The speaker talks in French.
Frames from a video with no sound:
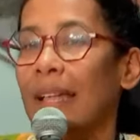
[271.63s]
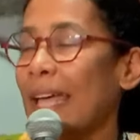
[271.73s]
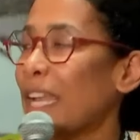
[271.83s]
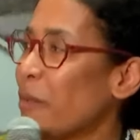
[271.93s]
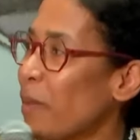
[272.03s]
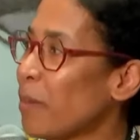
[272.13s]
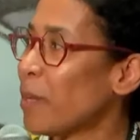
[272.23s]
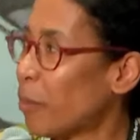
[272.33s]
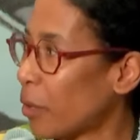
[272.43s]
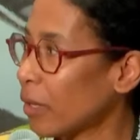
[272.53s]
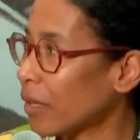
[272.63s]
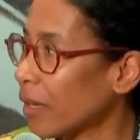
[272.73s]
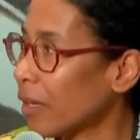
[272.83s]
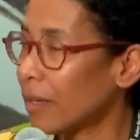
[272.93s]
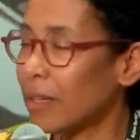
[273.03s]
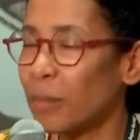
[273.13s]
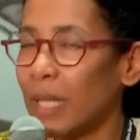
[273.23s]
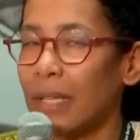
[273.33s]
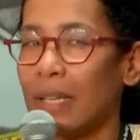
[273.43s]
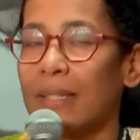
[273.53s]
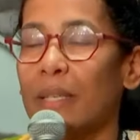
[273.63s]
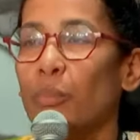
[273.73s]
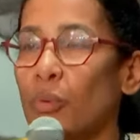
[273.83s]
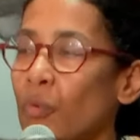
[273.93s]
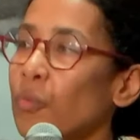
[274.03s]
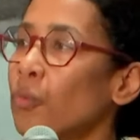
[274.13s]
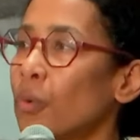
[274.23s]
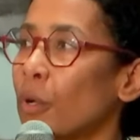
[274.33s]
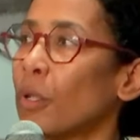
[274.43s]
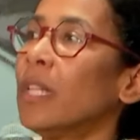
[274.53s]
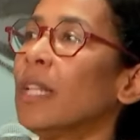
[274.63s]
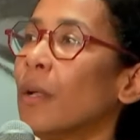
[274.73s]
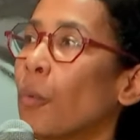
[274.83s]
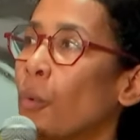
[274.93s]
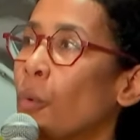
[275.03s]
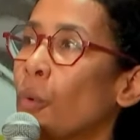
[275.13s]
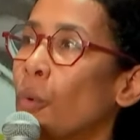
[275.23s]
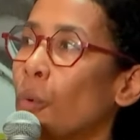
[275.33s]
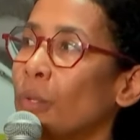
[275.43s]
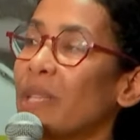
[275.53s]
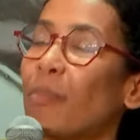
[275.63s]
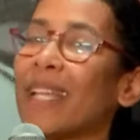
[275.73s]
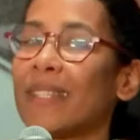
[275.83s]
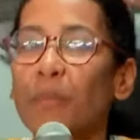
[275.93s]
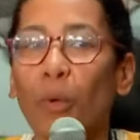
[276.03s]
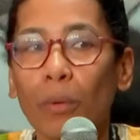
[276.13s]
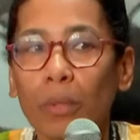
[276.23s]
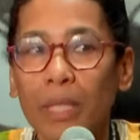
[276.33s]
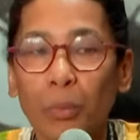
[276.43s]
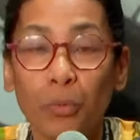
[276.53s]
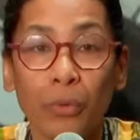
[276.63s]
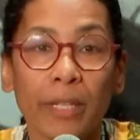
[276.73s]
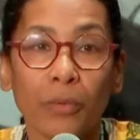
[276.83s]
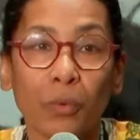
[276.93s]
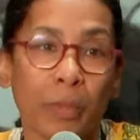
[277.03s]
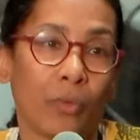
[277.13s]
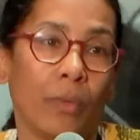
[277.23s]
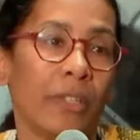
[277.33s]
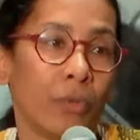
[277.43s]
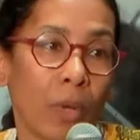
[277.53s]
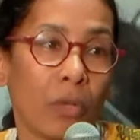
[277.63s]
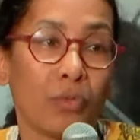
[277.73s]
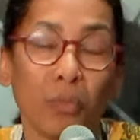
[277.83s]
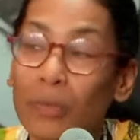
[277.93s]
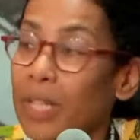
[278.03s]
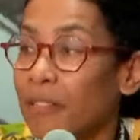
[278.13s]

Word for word: À la même époque, euh, je m'intéressais beaucoup euh, au, déplacement des populations, parce que l'histoire du monde, elle est